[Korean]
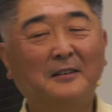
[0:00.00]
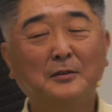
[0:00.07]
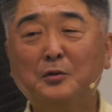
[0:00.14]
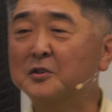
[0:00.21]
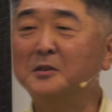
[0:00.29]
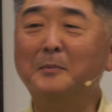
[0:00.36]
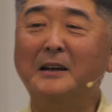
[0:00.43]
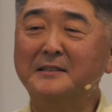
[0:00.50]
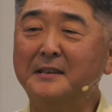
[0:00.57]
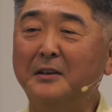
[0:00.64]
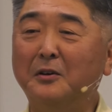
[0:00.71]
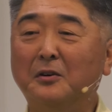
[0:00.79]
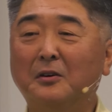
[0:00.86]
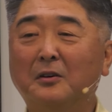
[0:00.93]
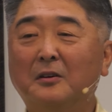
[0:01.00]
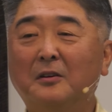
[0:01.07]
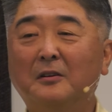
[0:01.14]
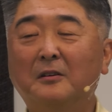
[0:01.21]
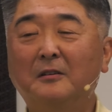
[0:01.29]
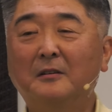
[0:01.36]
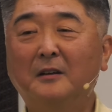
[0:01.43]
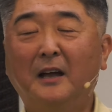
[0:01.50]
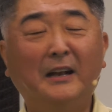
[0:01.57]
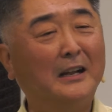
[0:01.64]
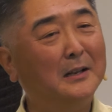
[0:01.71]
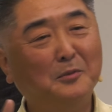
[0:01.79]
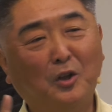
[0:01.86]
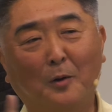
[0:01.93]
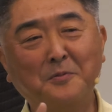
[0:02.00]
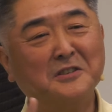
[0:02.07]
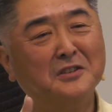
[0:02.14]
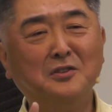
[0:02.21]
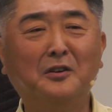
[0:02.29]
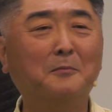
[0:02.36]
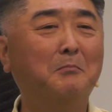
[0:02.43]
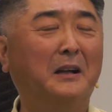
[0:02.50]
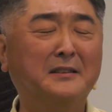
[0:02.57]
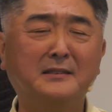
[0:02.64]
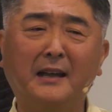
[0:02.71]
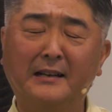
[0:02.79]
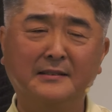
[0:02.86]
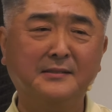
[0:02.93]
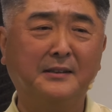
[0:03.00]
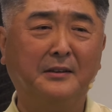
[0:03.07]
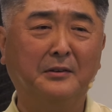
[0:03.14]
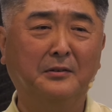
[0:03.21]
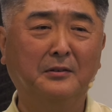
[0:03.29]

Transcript: 속지 마세요. 하나님은 없신여김 받지 않으세요.